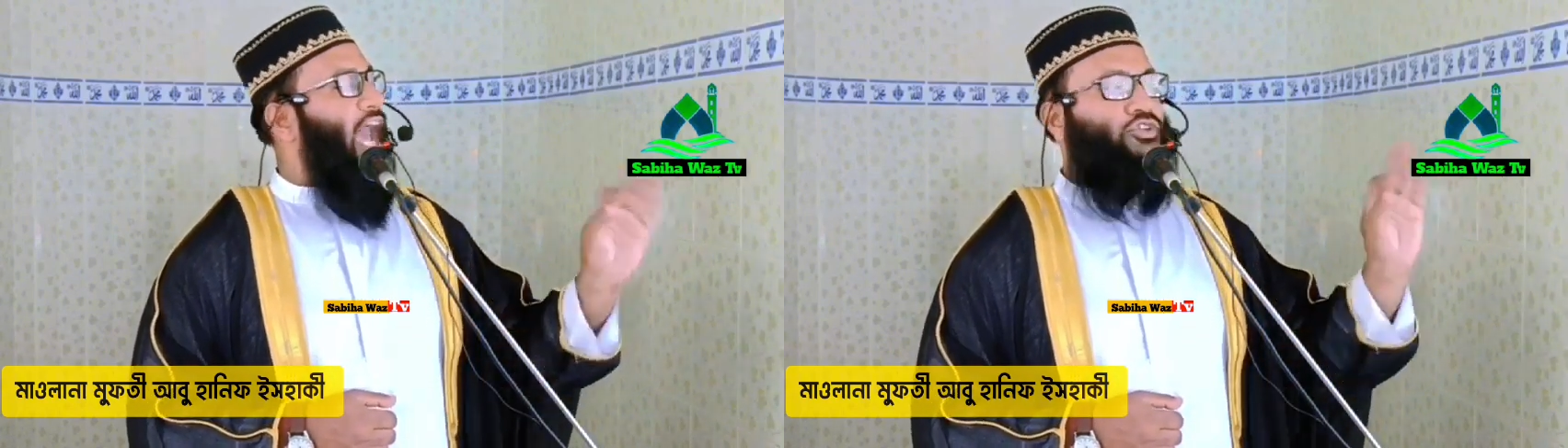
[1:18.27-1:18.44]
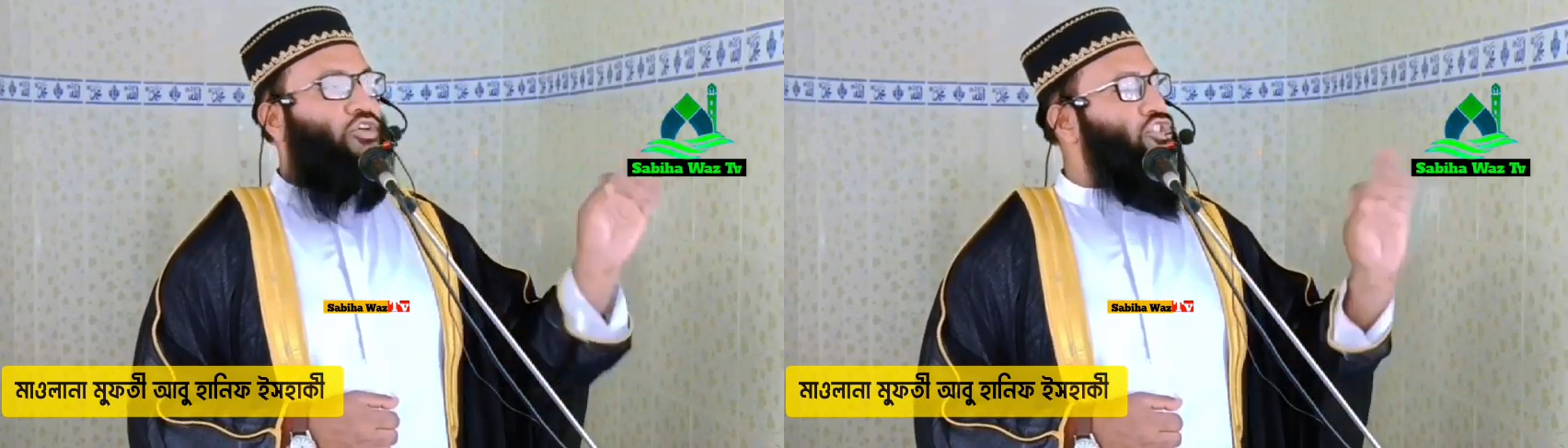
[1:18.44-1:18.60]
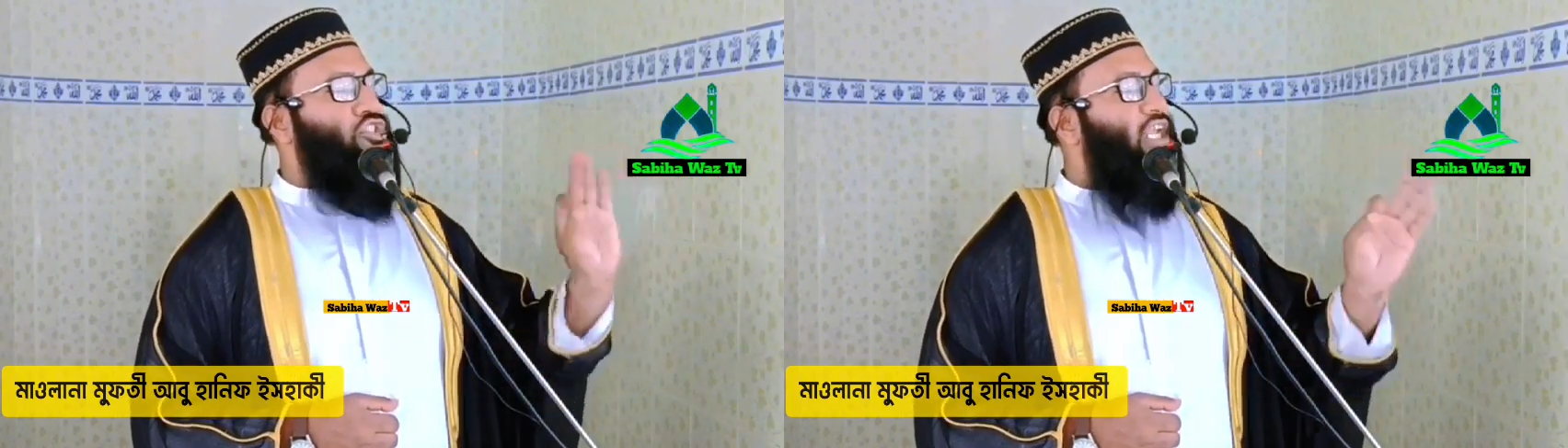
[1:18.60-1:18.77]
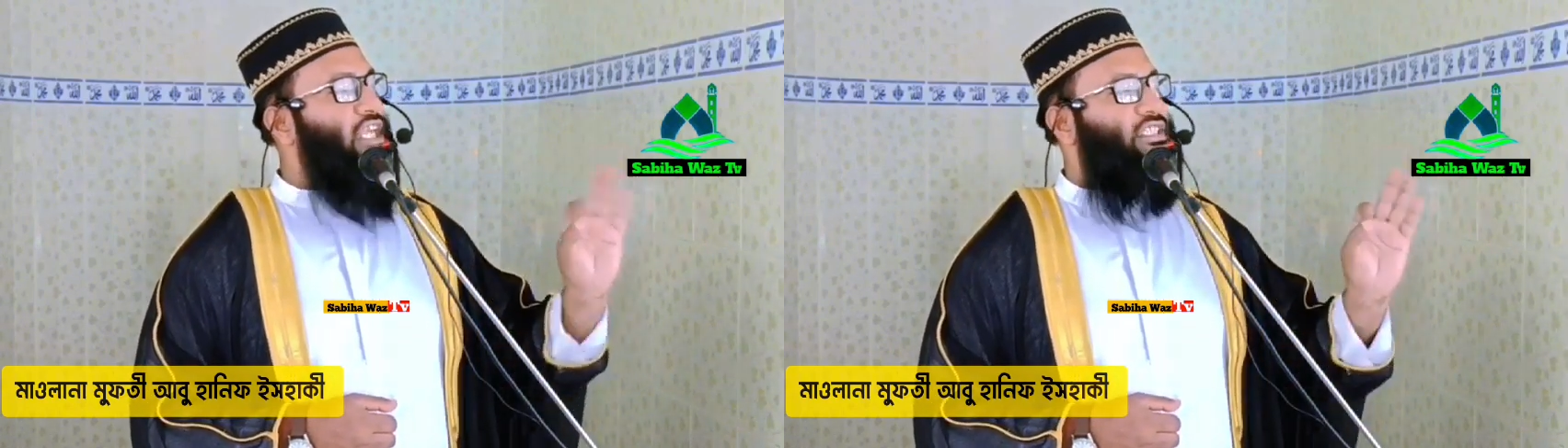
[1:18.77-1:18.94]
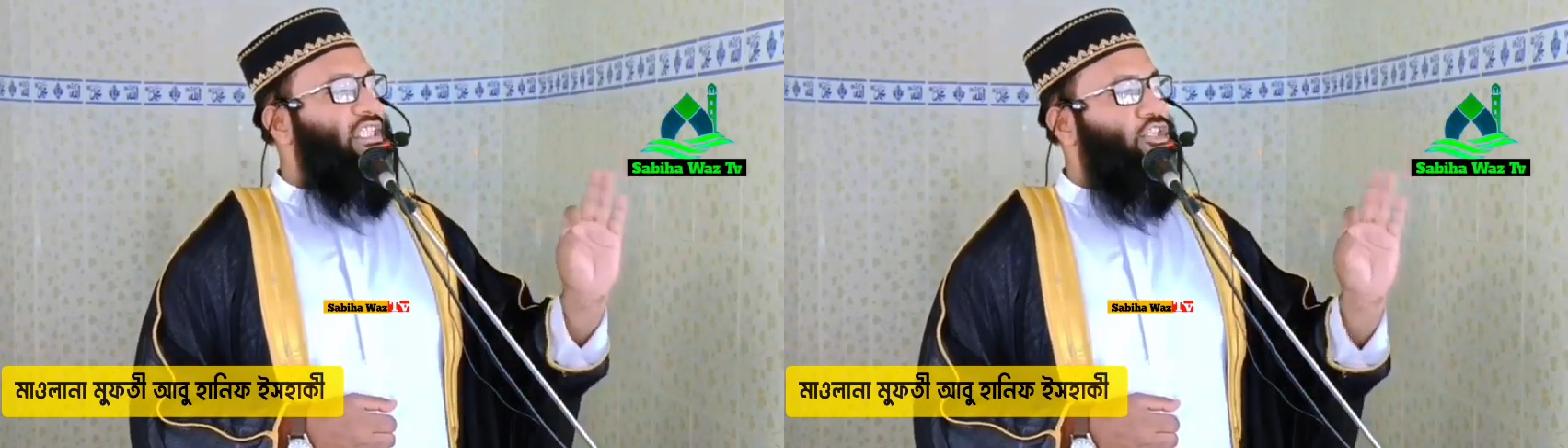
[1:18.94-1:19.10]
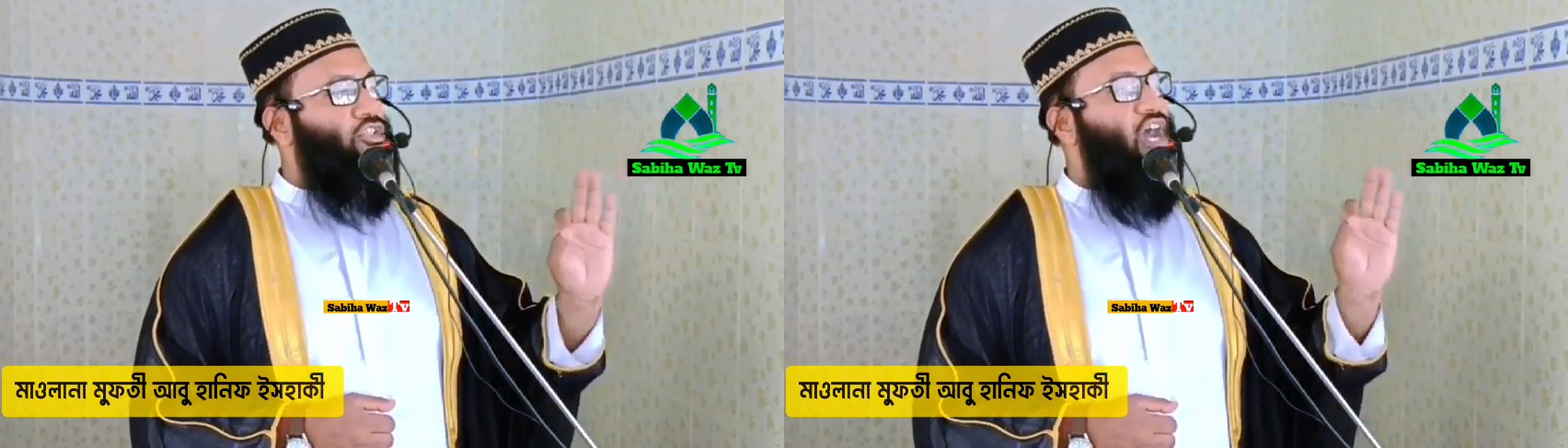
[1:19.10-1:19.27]
আদর্শ
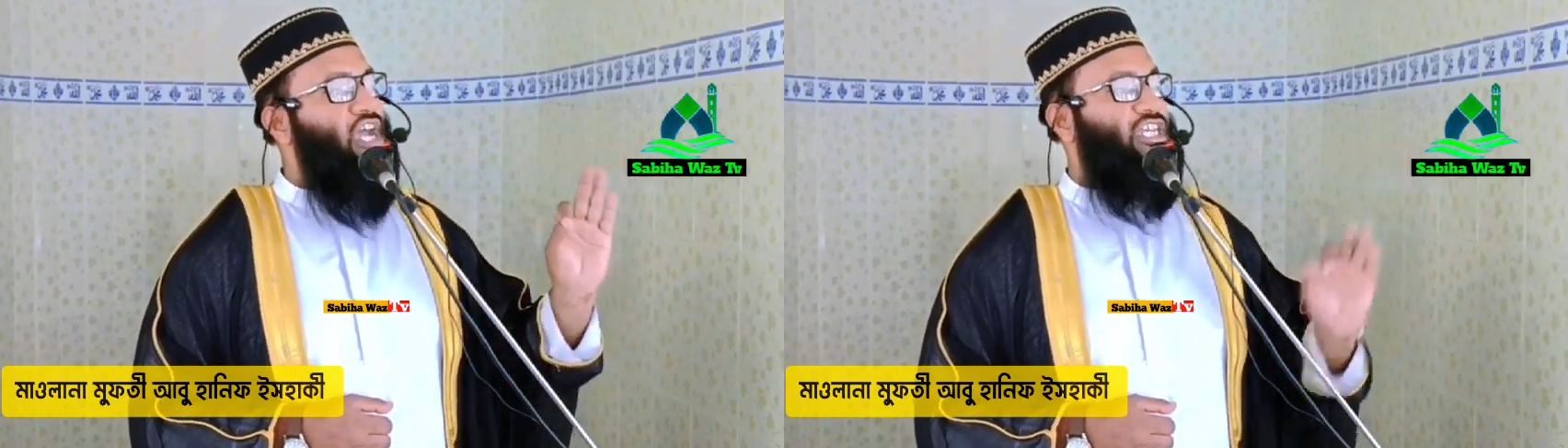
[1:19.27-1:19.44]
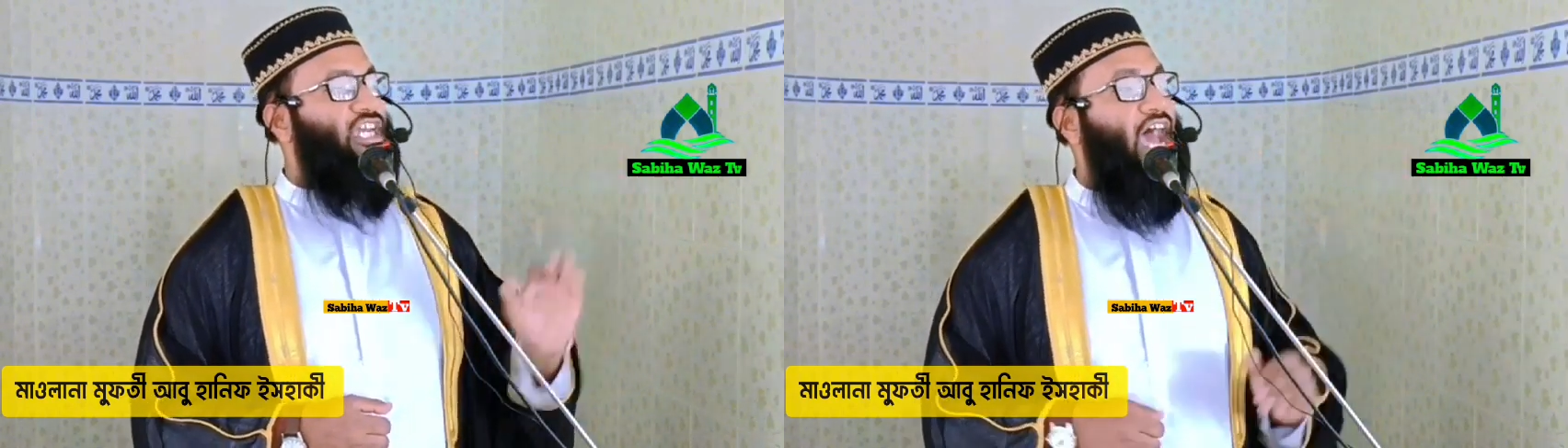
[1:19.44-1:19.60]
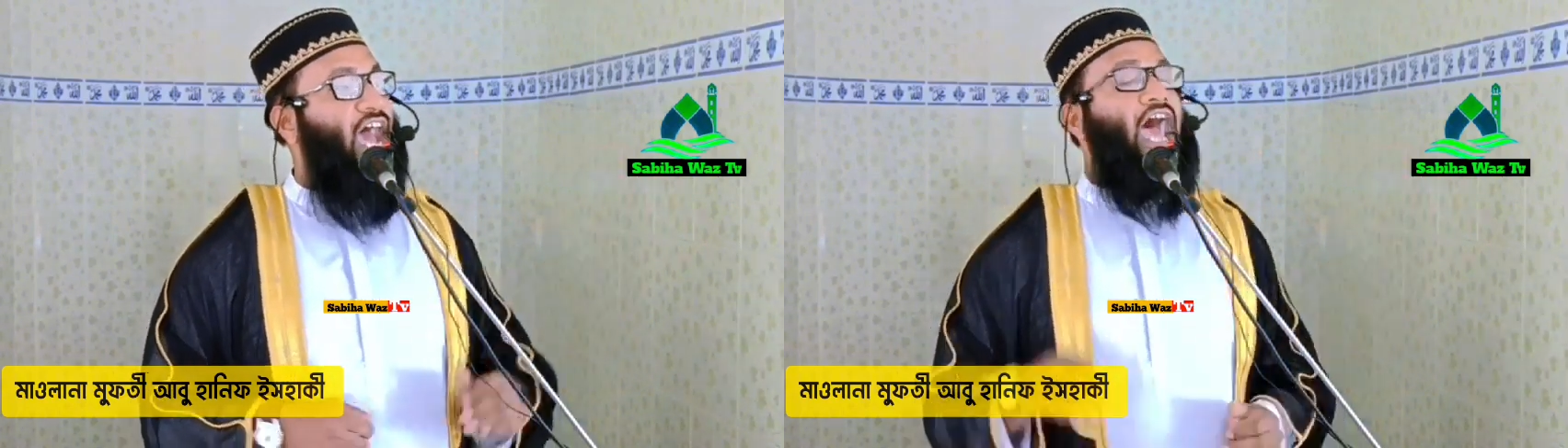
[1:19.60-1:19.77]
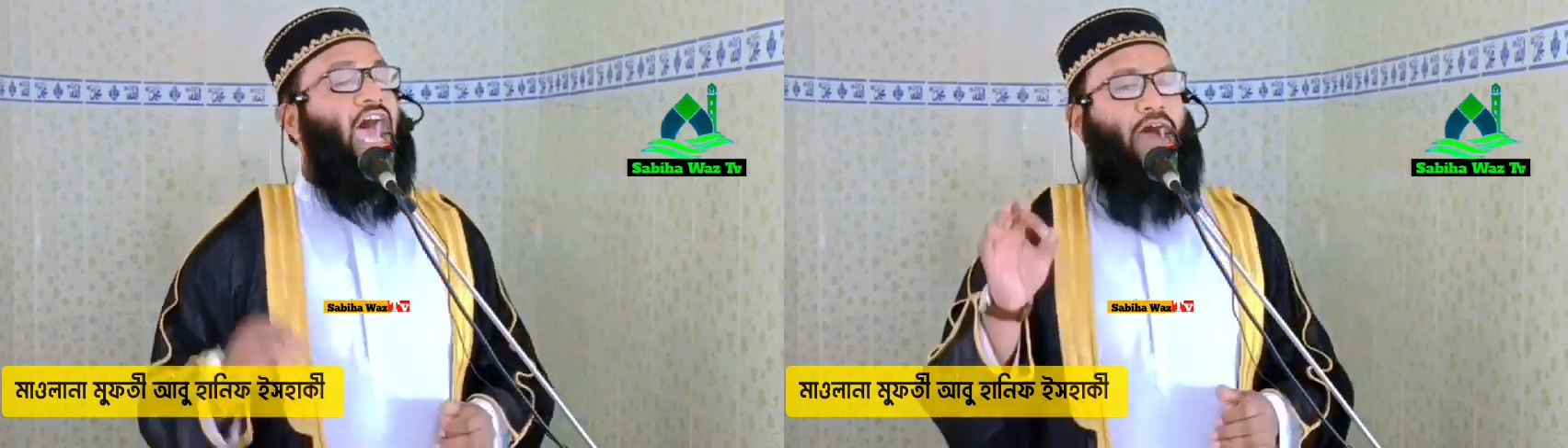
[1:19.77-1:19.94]
নেতৃত্ব আসে না